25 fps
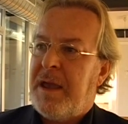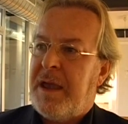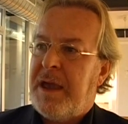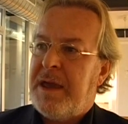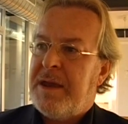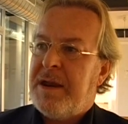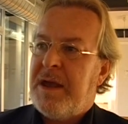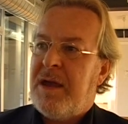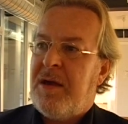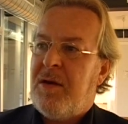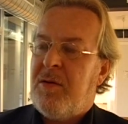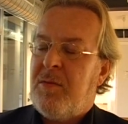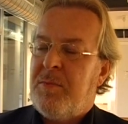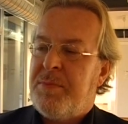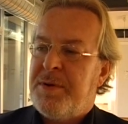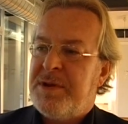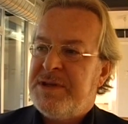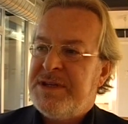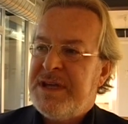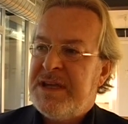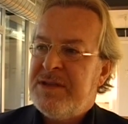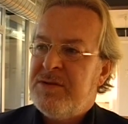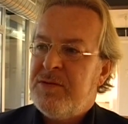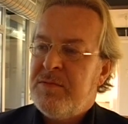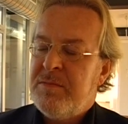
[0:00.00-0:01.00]
Era un
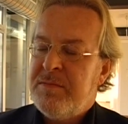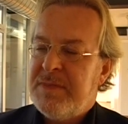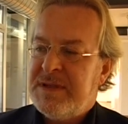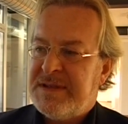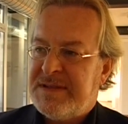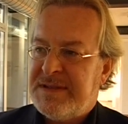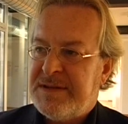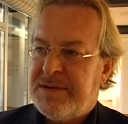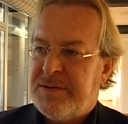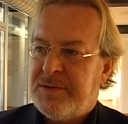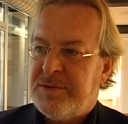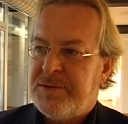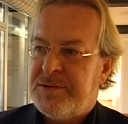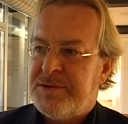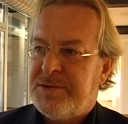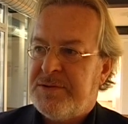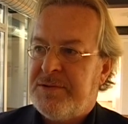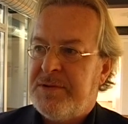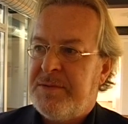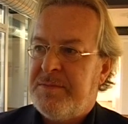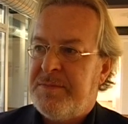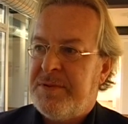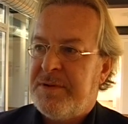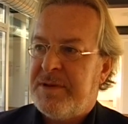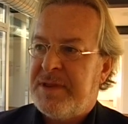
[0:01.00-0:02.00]
progetto
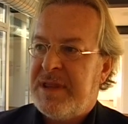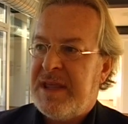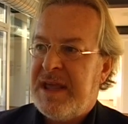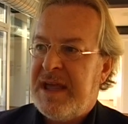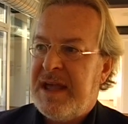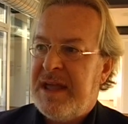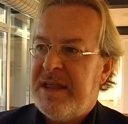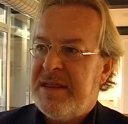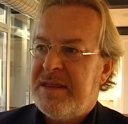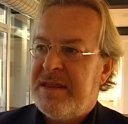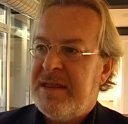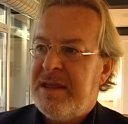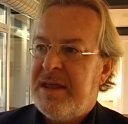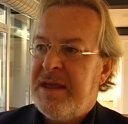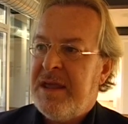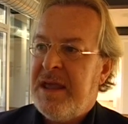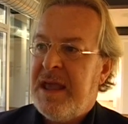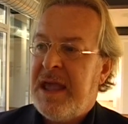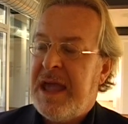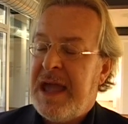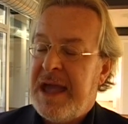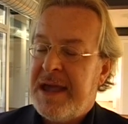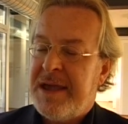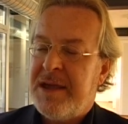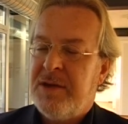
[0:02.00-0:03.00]
ambizioso, importante
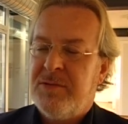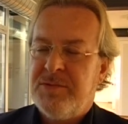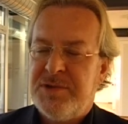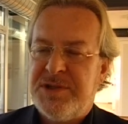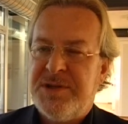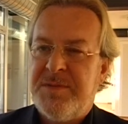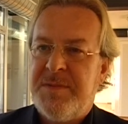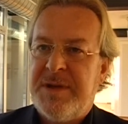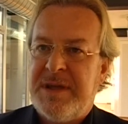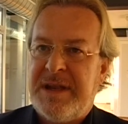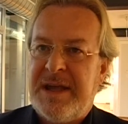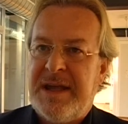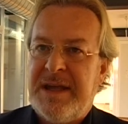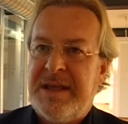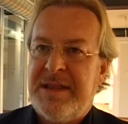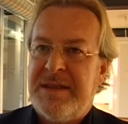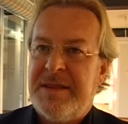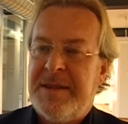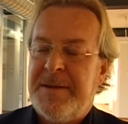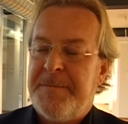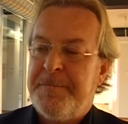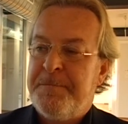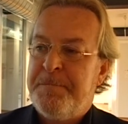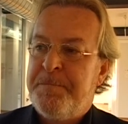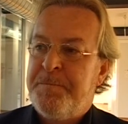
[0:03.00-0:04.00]
e anche
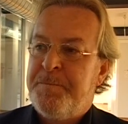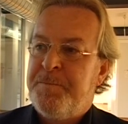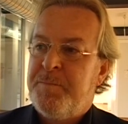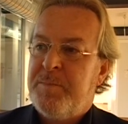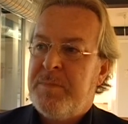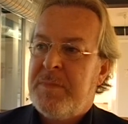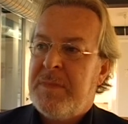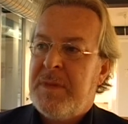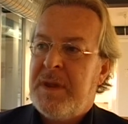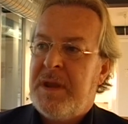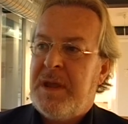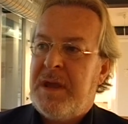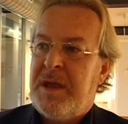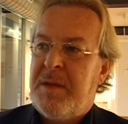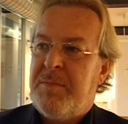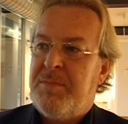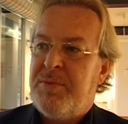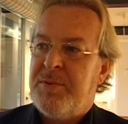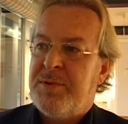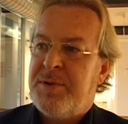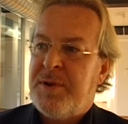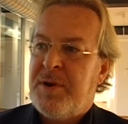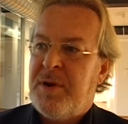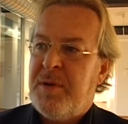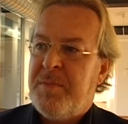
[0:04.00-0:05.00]
lungimirante. Eh,
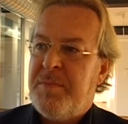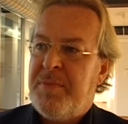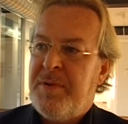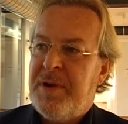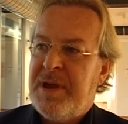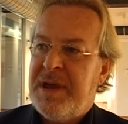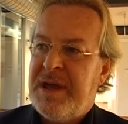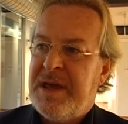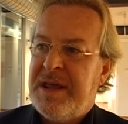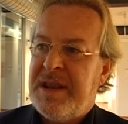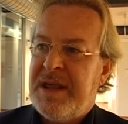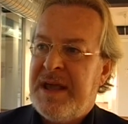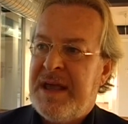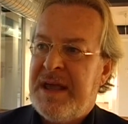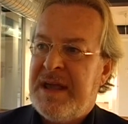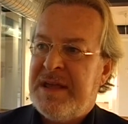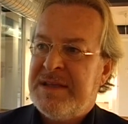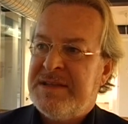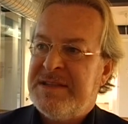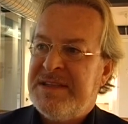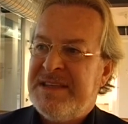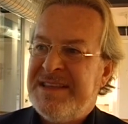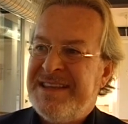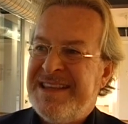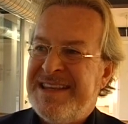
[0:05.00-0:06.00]
purtroppo era, si